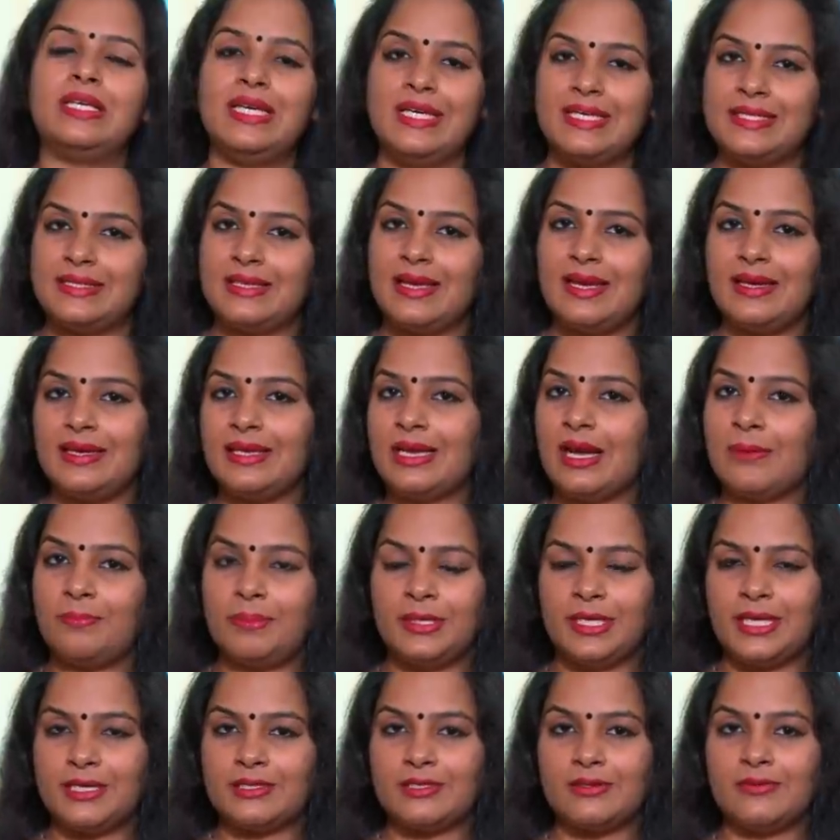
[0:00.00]
ஈஸியாக நீங்கள்
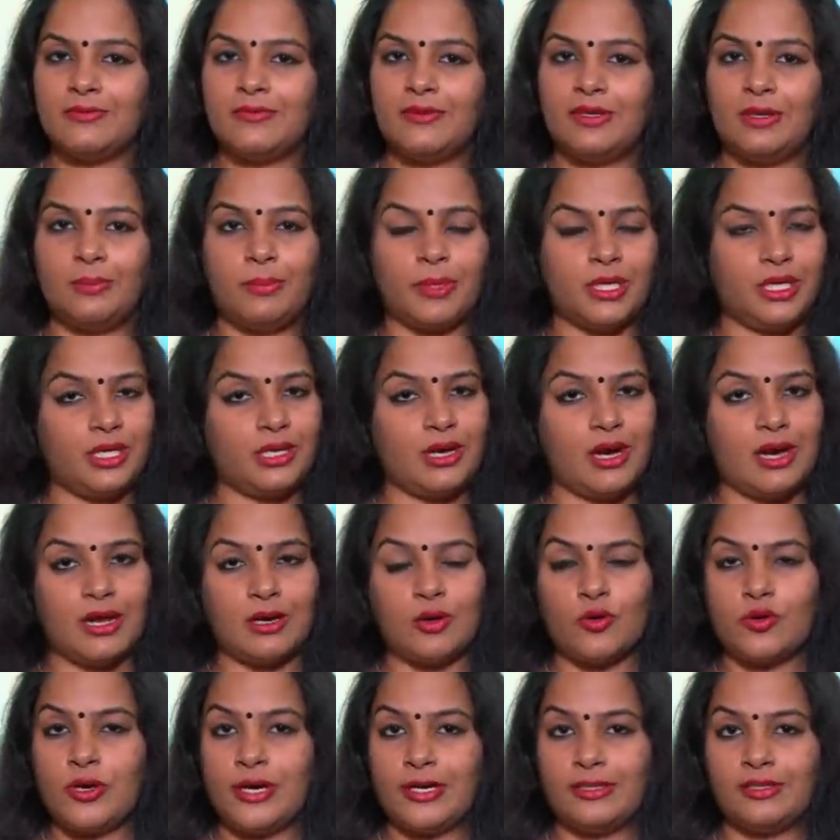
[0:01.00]
அப்ளிகேஷன் ஃபில் பண்ணி
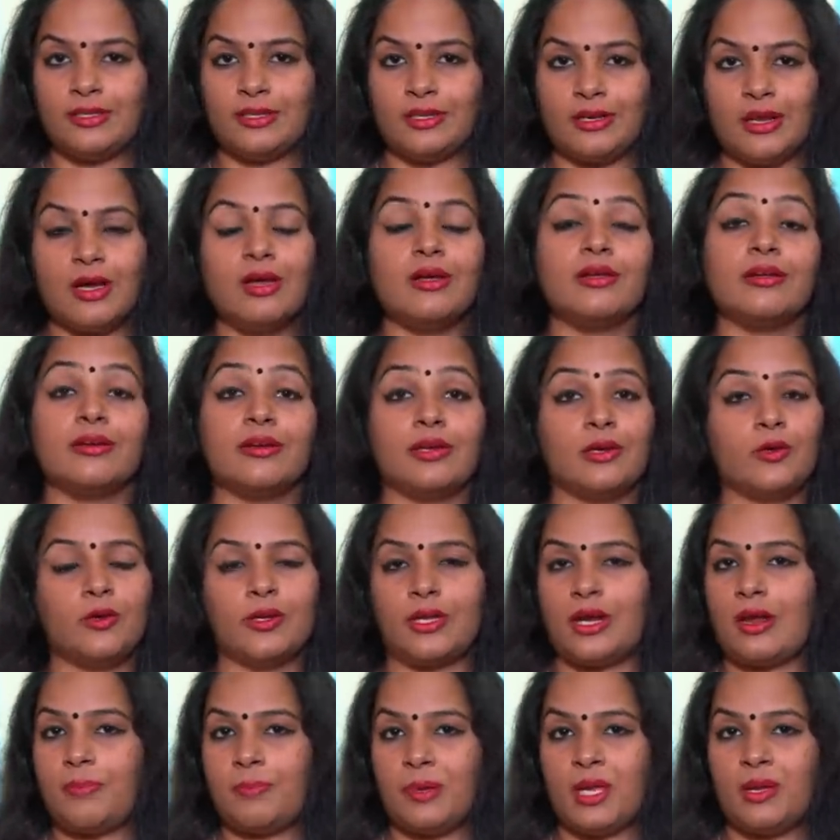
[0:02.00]
கார் லோன் எடுத்துக்கலாம்
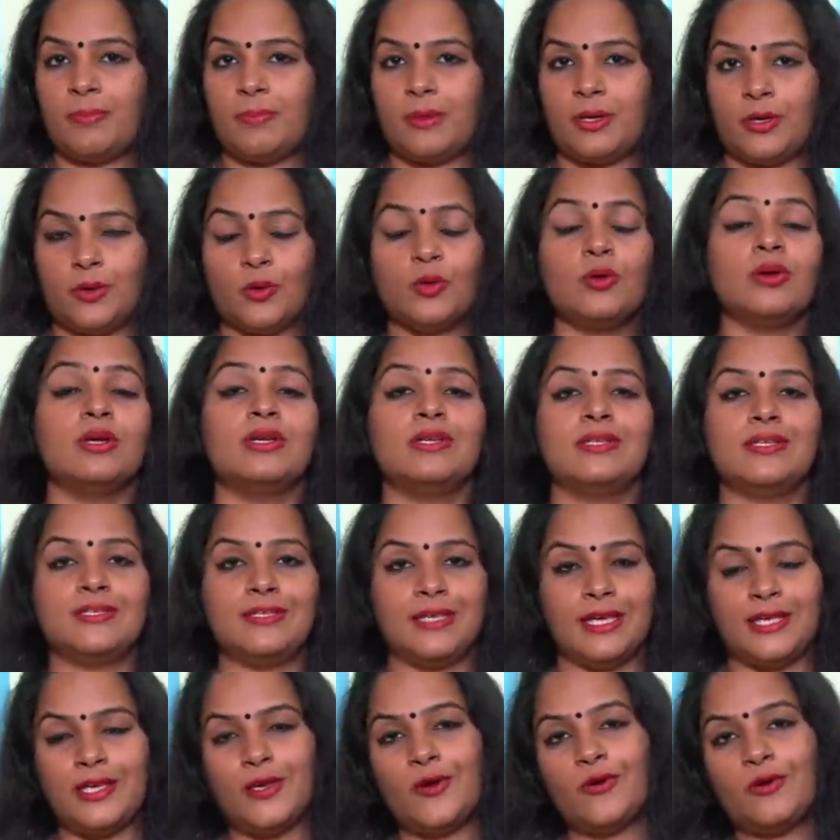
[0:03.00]
ரெகுலராக பே பண்ணணும்
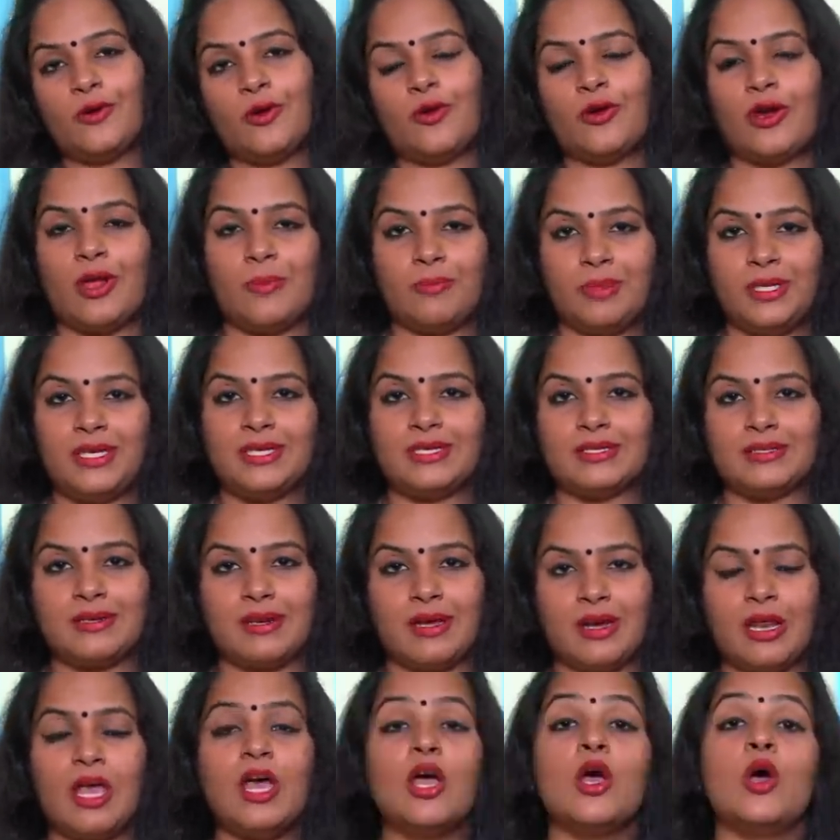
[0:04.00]
செக்யூர்ட் லோன்
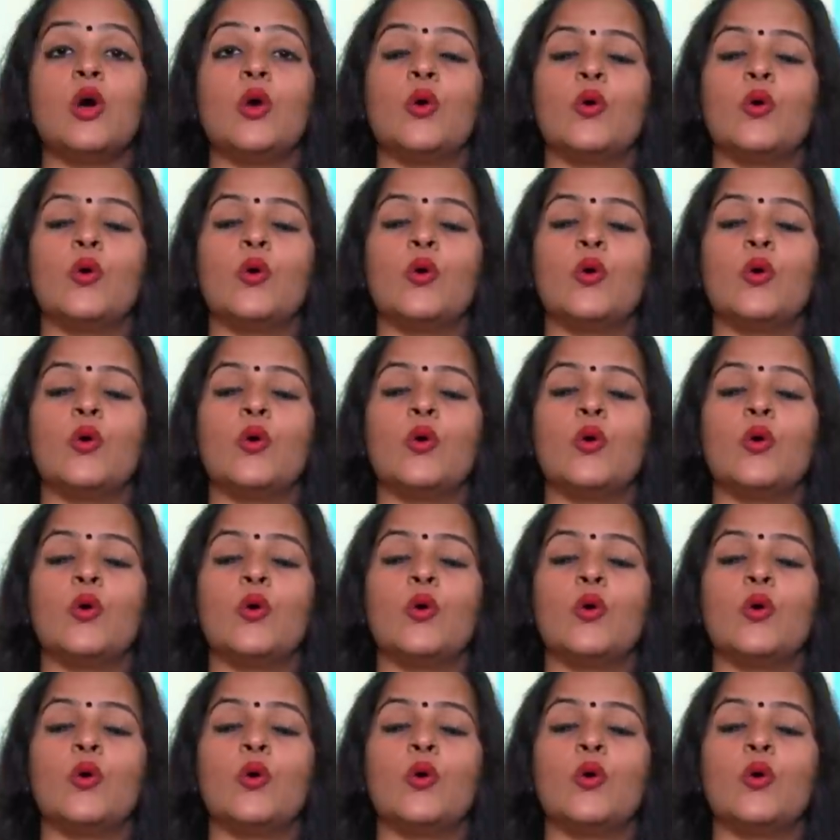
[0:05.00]
அப்படின்றதுனால